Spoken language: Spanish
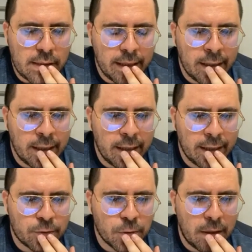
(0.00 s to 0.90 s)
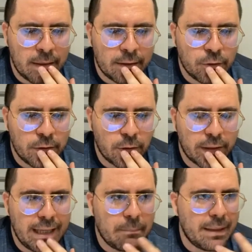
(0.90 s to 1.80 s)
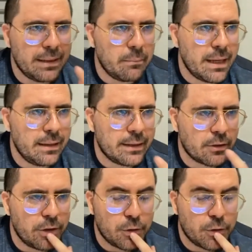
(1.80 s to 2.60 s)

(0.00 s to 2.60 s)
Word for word: eh, estuve hablando de lo que es la pandemia del terror,